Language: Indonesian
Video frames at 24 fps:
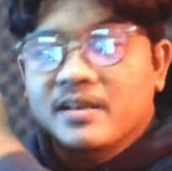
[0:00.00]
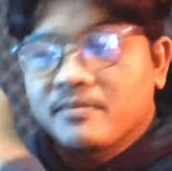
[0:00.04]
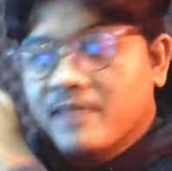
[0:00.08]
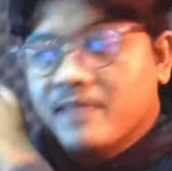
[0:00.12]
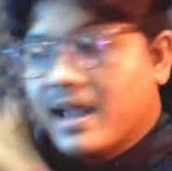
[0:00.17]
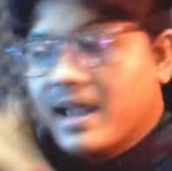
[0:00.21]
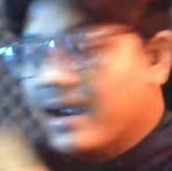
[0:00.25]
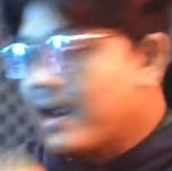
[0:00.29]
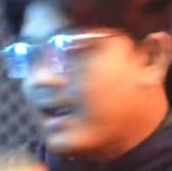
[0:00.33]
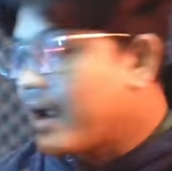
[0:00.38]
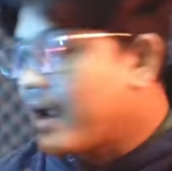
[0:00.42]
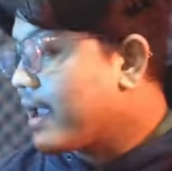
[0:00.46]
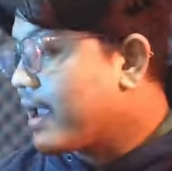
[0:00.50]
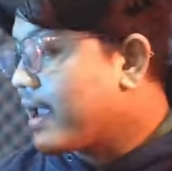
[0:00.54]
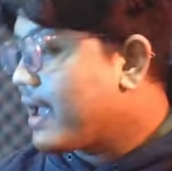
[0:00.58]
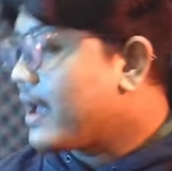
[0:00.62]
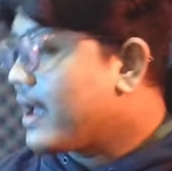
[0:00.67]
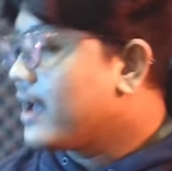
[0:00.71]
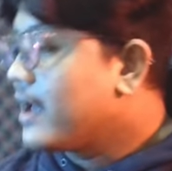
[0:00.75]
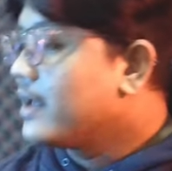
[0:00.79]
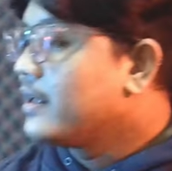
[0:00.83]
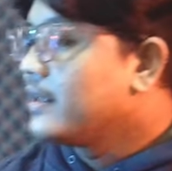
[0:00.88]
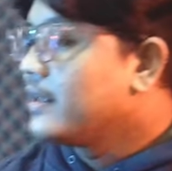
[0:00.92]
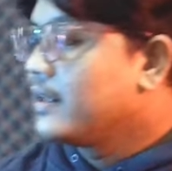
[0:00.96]
belakang
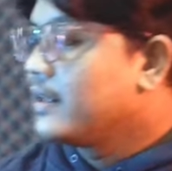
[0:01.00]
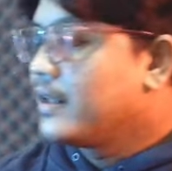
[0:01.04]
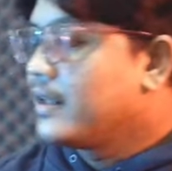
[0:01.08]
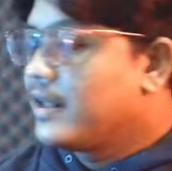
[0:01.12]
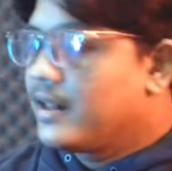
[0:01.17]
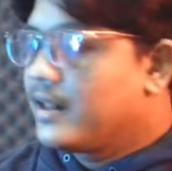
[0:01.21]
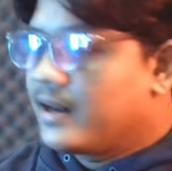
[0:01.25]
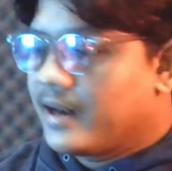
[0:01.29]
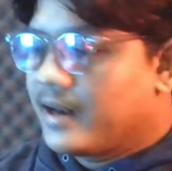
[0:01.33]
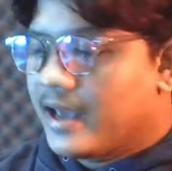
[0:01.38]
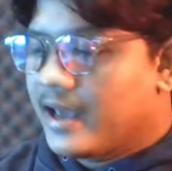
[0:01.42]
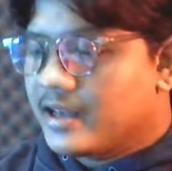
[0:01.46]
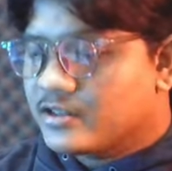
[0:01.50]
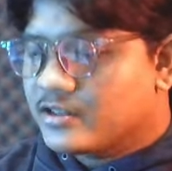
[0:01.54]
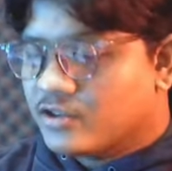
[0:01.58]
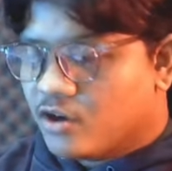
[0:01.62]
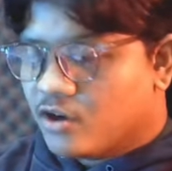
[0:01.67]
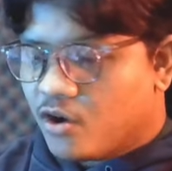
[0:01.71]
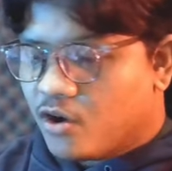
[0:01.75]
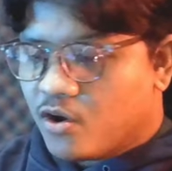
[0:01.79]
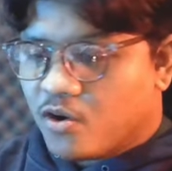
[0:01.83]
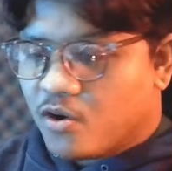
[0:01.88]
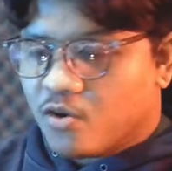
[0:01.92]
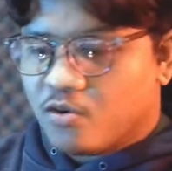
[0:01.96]
ya. Let's
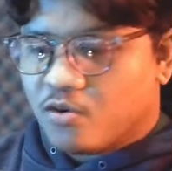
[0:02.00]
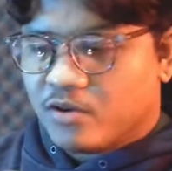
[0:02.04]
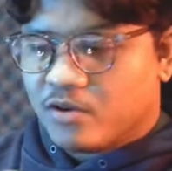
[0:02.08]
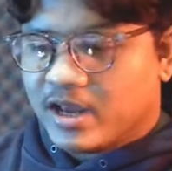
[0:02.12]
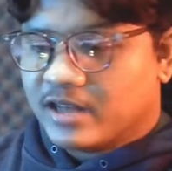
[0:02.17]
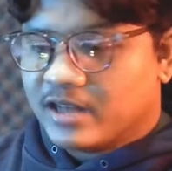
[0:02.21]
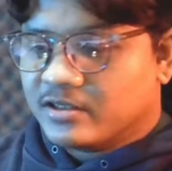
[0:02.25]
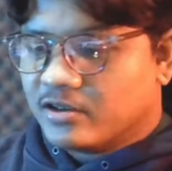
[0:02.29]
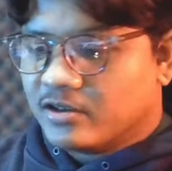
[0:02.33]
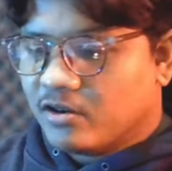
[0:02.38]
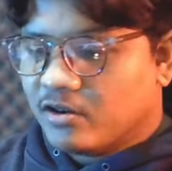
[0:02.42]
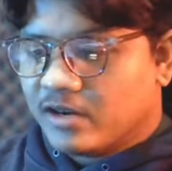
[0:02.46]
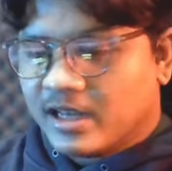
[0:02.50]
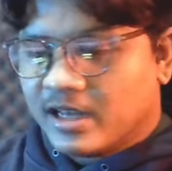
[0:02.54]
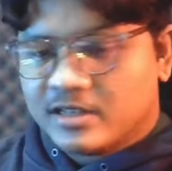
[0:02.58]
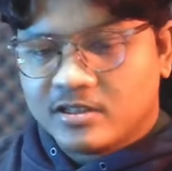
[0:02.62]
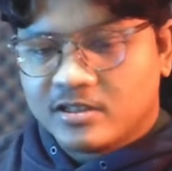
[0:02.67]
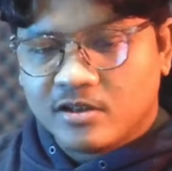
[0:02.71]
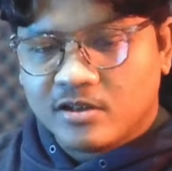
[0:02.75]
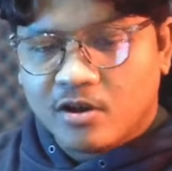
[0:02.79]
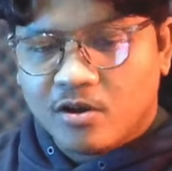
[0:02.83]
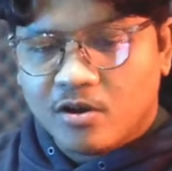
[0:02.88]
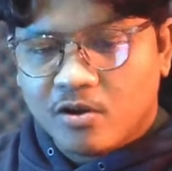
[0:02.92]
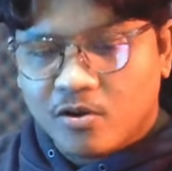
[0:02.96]
go, let's go,
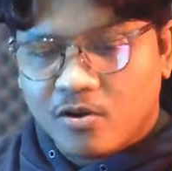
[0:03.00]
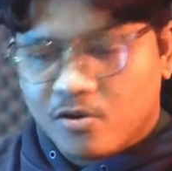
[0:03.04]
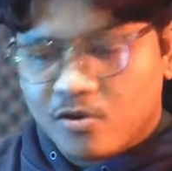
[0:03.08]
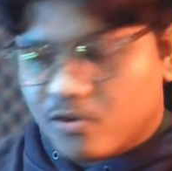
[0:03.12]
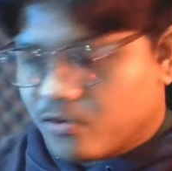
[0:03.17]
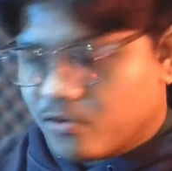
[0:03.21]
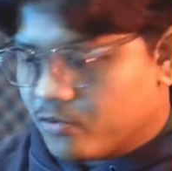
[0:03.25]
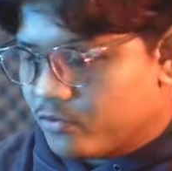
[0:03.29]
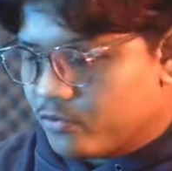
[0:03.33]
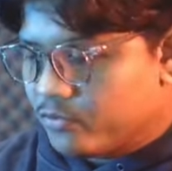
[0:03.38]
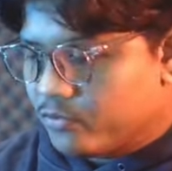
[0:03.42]
let's go.